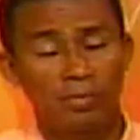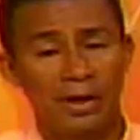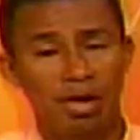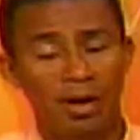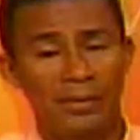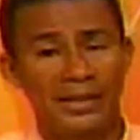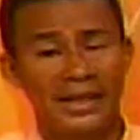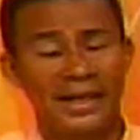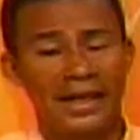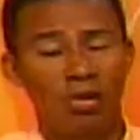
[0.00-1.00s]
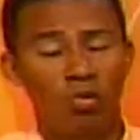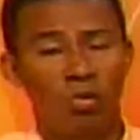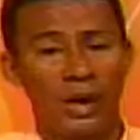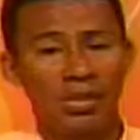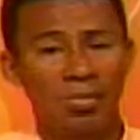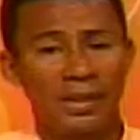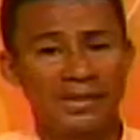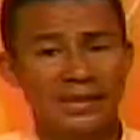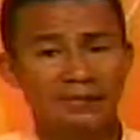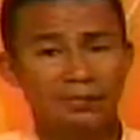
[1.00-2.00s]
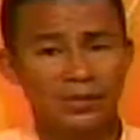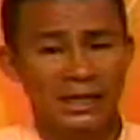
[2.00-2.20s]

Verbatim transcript: yo creo que aprender en cuatro meses